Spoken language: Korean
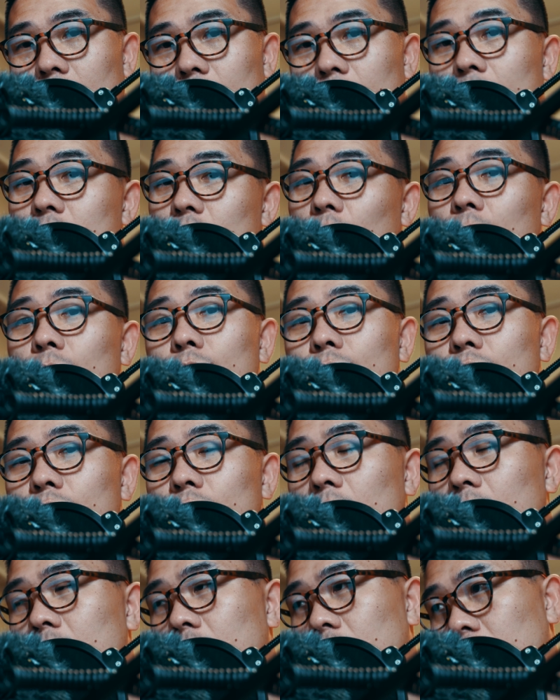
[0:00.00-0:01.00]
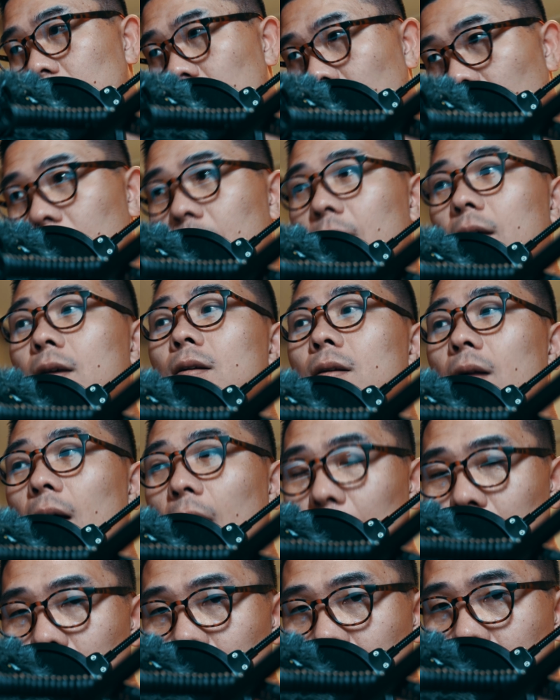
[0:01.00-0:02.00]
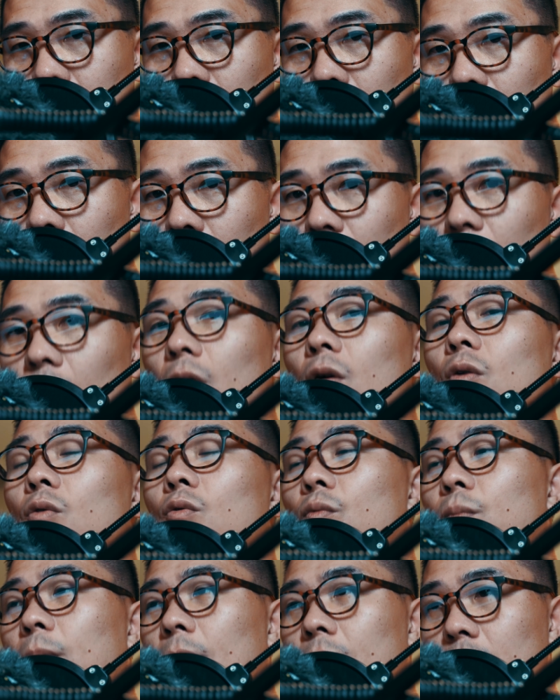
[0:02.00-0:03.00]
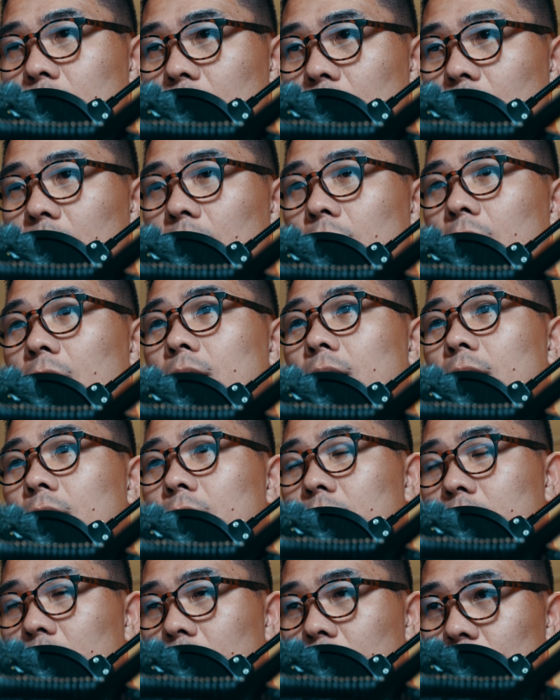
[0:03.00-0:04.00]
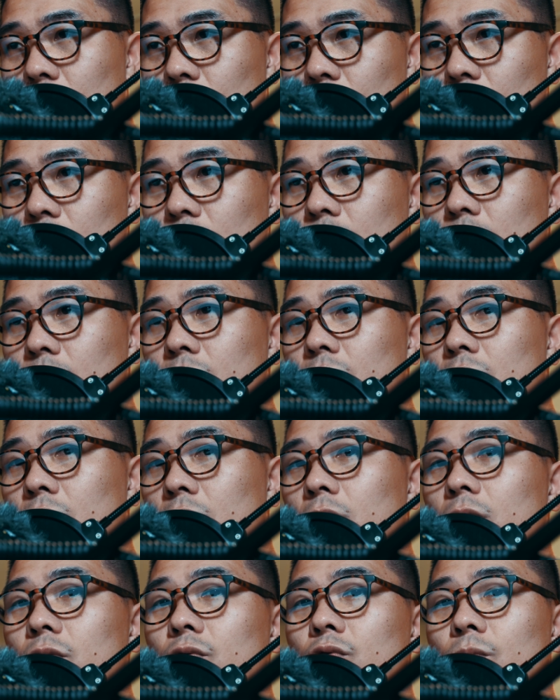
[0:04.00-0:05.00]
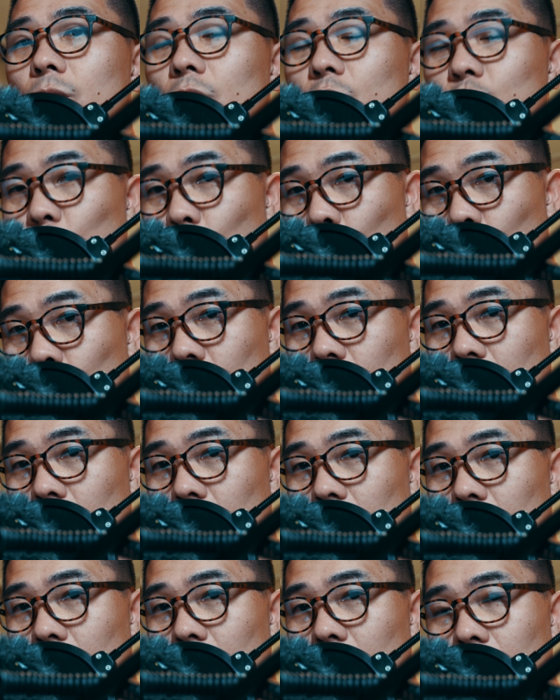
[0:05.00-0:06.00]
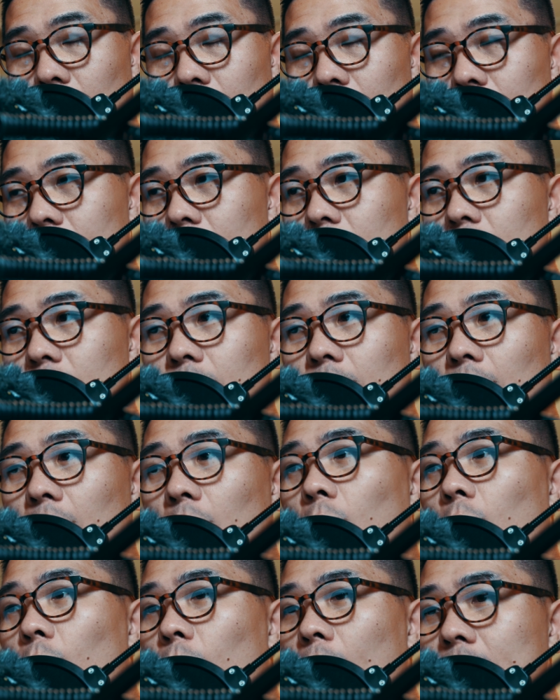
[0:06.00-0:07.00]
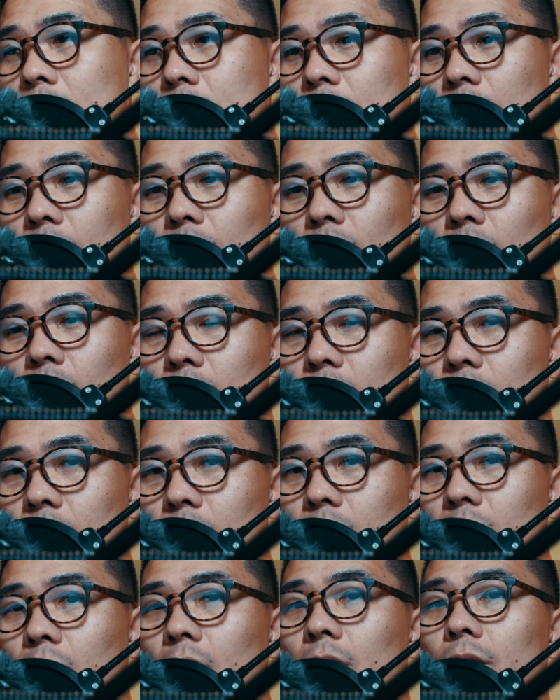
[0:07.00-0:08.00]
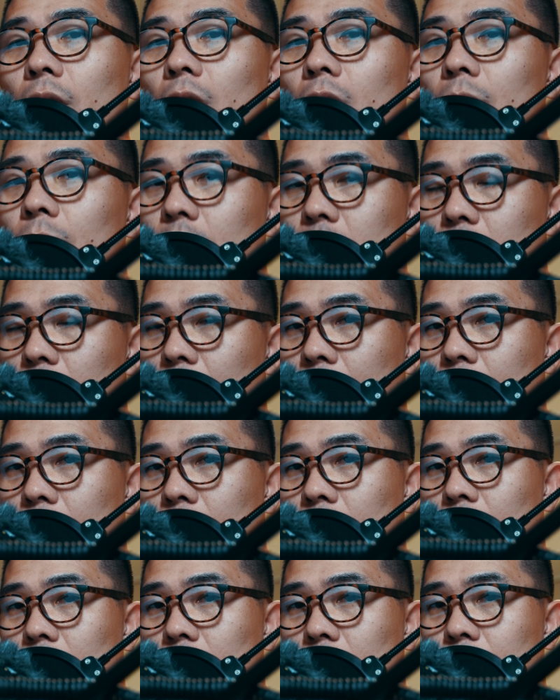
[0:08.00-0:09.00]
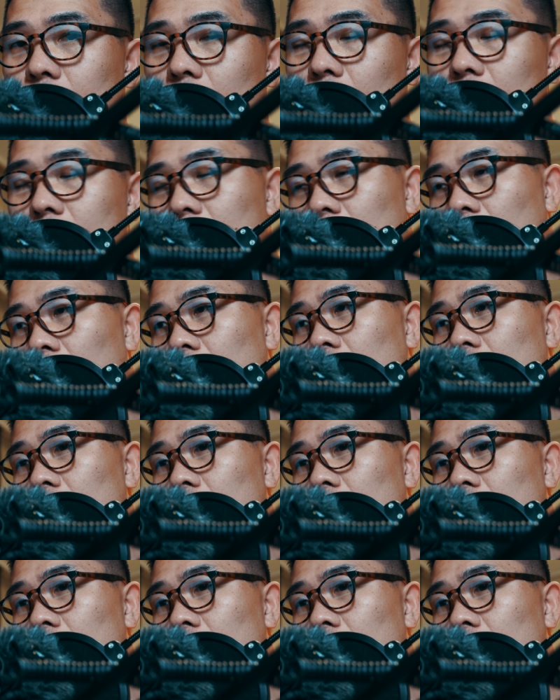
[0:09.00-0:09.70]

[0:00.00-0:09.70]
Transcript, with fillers: 내 전문 분야를 이렇게 얘기를 하면서 우파 성향의 얘기들을 쭉 끌어주면 좋은 거예요. 그러니까 확장성이 더 넓어져야 된다는 겁니다. 그러니까